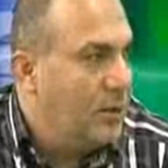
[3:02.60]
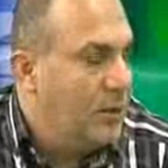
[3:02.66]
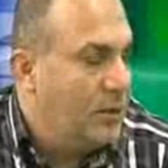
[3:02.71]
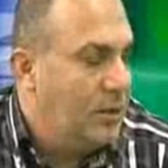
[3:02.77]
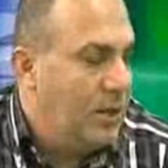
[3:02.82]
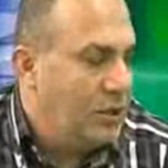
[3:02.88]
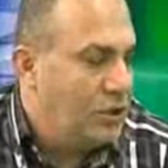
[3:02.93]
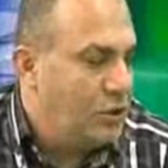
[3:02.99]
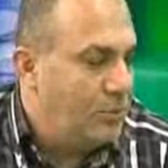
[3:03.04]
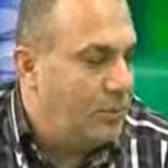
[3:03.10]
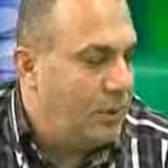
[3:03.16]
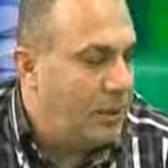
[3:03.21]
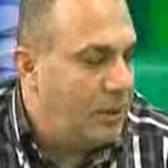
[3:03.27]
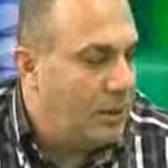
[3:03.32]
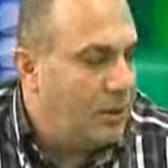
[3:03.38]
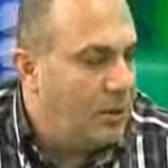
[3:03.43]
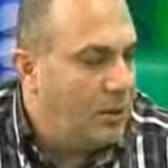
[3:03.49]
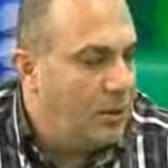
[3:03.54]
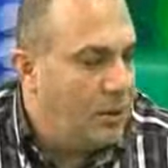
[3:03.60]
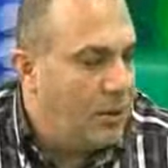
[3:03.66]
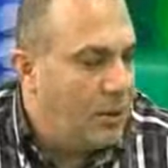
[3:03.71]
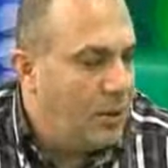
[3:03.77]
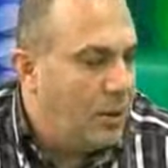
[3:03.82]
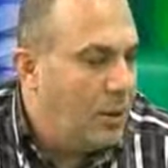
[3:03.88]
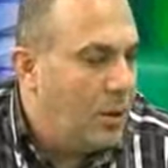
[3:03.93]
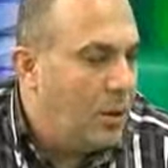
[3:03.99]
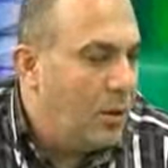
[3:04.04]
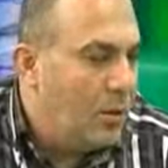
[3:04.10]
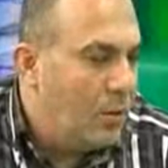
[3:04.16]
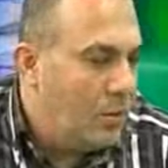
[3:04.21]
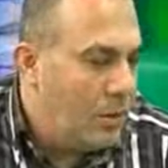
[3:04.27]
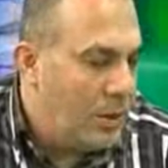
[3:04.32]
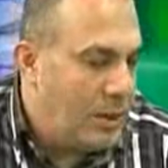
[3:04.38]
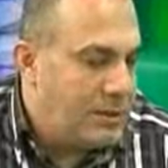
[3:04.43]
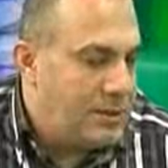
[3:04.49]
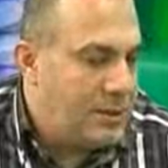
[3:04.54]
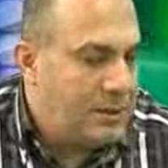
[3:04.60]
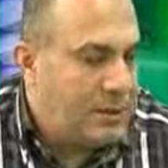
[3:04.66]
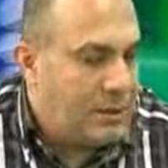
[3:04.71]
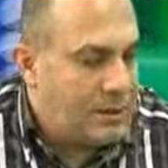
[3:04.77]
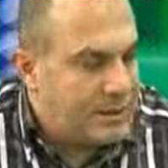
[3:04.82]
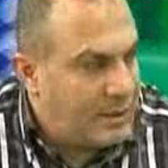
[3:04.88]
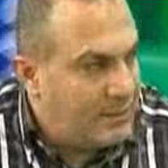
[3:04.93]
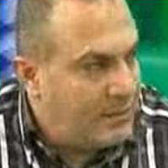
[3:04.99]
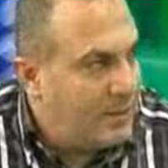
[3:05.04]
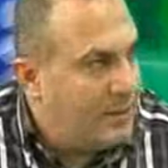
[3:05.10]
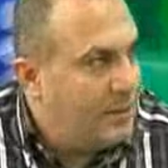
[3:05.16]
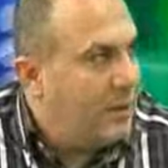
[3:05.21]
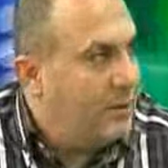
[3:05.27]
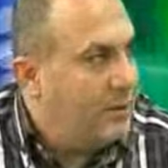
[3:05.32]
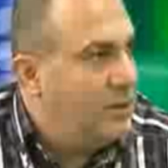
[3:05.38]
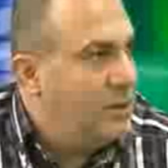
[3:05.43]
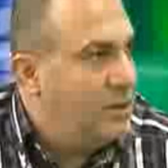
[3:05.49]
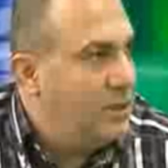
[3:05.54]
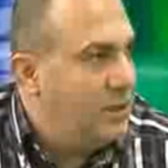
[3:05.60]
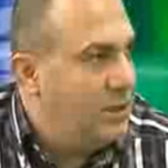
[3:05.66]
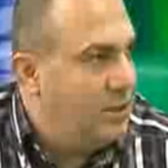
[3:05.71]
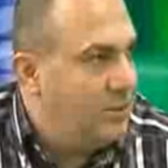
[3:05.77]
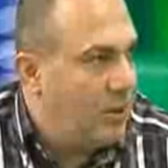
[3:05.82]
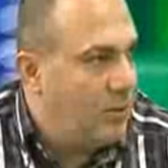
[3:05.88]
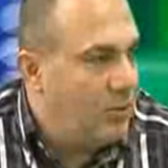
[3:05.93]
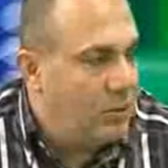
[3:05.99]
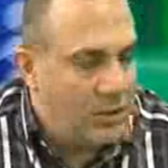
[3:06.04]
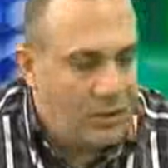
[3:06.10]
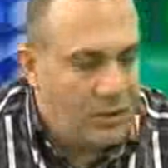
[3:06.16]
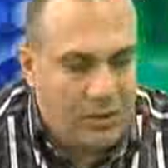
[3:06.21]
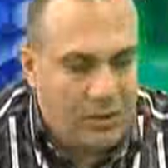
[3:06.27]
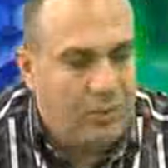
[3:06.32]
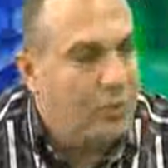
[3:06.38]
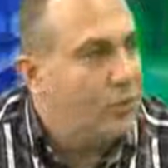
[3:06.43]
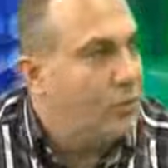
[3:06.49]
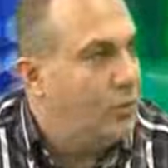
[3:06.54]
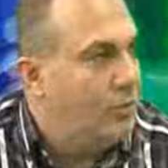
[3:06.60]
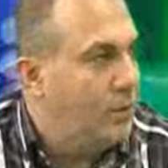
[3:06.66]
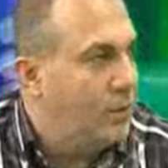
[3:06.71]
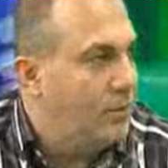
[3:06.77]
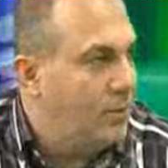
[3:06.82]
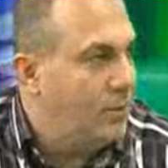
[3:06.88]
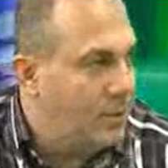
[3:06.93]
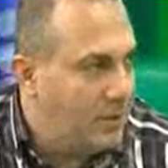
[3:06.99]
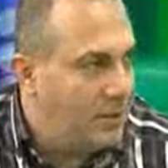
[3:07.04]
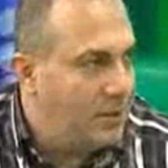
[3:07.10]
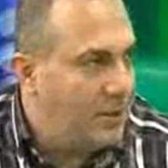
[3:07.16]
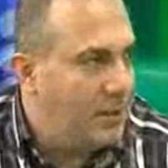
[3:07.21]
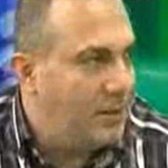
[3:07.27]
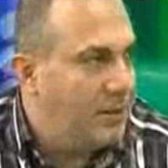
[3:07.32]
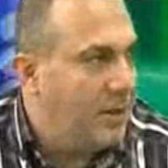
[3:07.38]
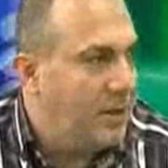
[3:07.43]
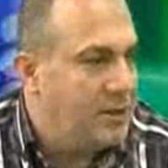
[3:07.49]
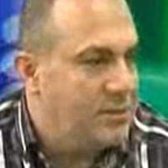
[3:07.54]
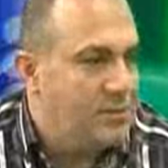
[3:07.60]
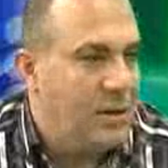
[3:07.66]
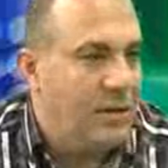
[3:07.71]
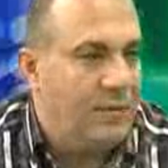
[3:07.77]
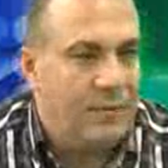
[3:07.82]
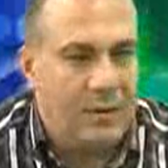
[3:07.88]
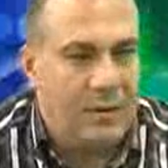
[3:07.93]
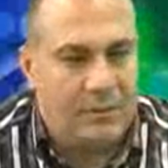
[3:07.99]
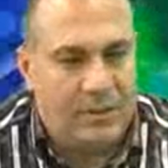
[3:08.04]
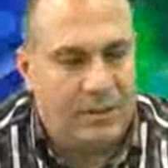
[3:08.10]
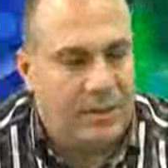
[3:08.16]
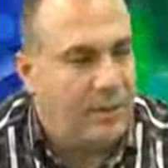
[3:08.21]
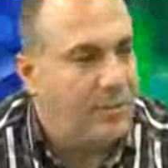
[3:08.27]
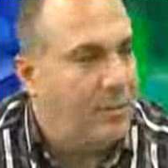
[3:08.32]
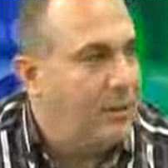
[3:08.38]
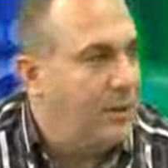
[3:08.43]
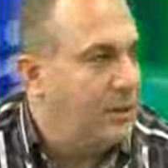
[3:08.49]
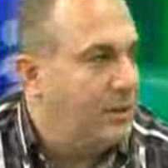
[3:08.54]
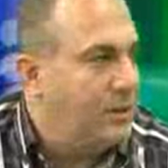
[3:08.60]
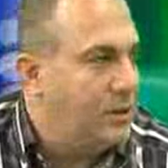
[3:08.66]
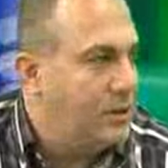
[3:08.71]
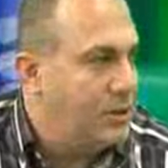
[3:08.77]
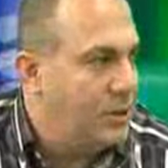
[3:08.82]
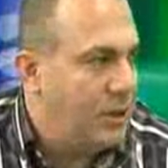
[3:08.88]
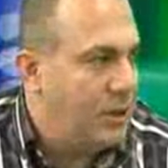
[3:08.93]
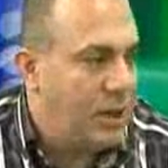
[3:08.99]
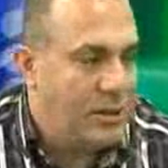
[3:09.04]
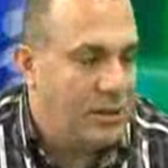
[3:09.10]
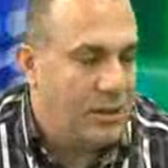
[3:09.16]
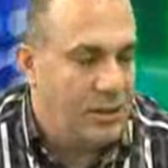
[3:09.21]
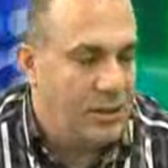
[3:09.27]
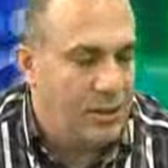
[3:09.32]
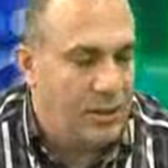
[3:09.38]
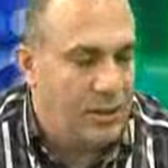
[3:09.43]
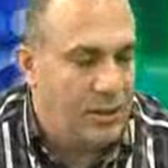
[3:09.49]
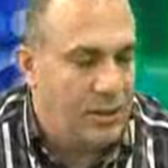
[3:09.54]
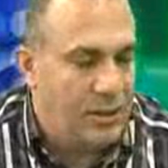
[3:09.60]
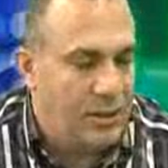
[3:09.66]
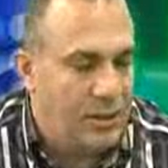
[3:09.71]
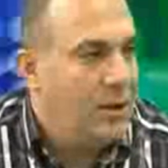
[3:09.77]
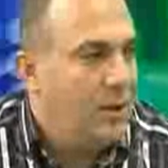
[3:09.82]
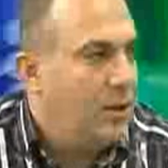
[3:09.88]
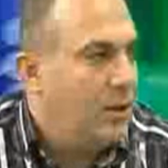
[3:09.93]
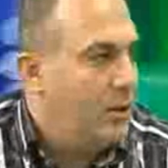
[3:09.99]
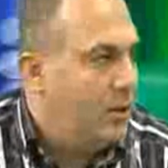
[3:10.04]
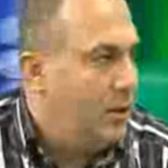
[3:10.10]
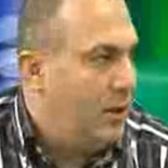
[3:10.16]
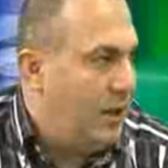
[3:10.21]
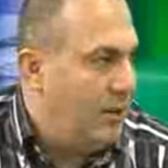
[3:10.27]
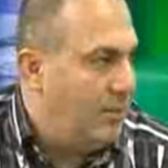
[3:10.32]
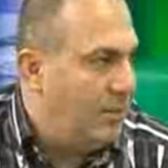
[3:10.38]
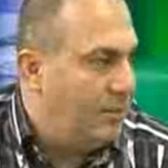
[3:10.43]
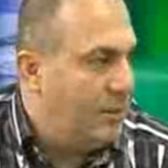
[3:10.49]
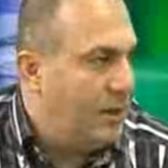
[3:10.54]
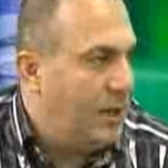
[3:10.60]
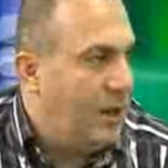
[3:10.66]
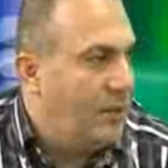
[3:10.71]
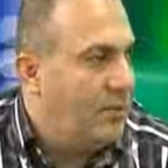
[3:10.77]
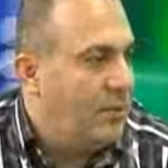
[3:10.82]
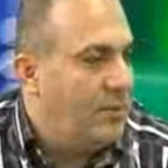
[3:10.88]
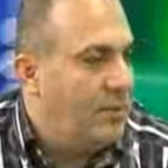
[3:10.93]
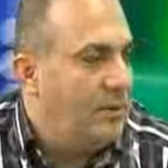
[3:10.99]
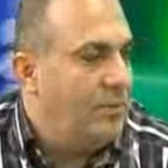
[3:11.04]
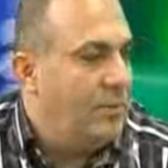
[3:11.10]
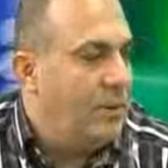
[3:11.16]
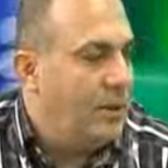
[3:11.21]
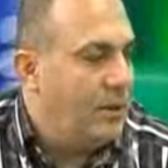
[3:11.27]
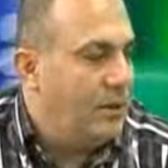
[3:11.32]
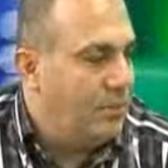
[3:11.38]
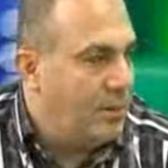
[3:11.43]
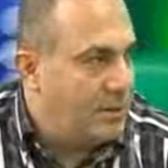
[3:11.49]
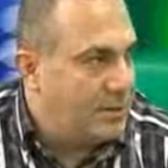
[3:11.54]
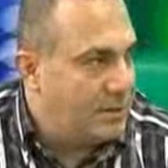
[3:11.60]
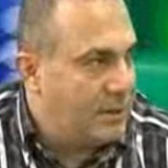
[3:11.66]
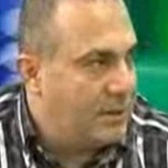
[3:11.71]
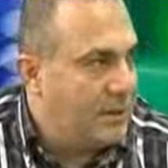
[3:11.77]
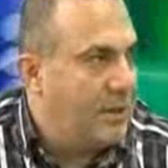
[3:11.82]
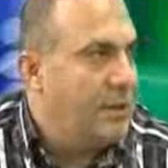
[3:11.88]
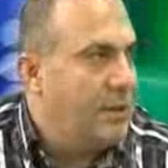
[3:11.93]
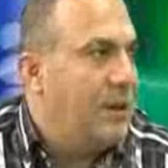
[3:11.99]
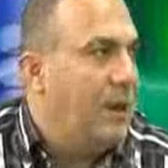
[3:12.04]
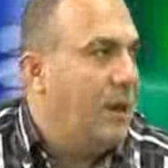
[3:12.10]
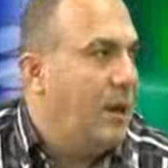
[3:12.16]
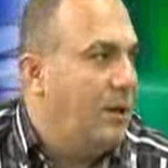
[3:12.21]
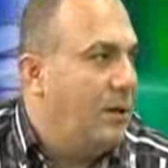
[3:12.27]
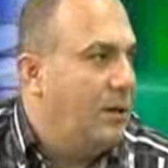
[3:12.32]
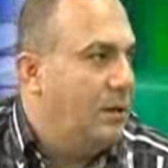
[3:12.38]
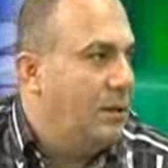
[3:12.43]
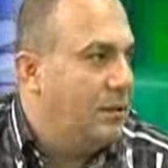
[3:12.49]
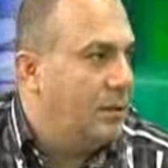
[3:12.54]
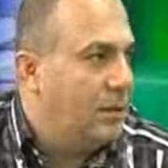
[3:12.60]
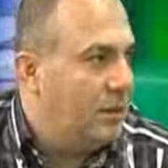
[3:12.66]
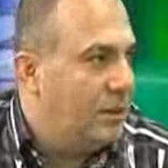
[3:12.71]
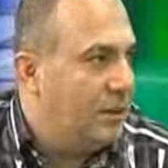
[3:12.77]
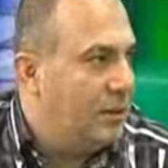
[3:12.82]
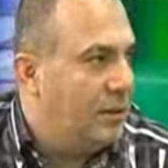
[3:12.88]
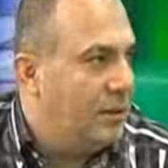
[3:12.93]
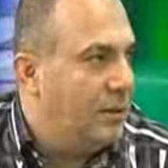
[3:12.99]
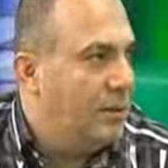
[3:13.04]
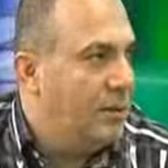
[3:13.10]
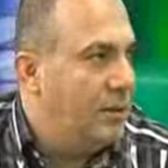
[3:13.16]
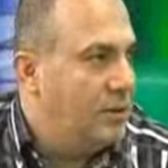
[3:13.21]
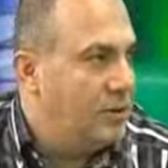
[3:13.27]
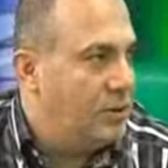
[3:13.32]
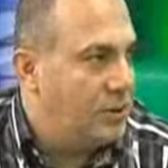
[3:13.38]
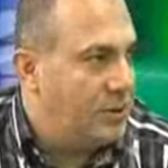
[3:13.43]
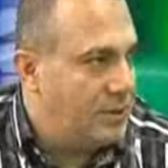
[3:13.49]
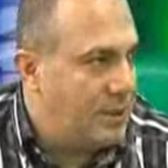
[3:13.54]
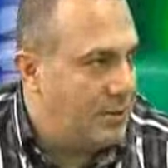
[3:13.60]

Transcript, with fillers: الاشبال وخاصة إذا عملت نتيجة أنت ما هو كله مرتبط بالنتائج بتعرف كل ما تعمل نتيجة خيال لعبة بتلعبها بلبنان الباسكت قد إيه أخذت سكسي آه،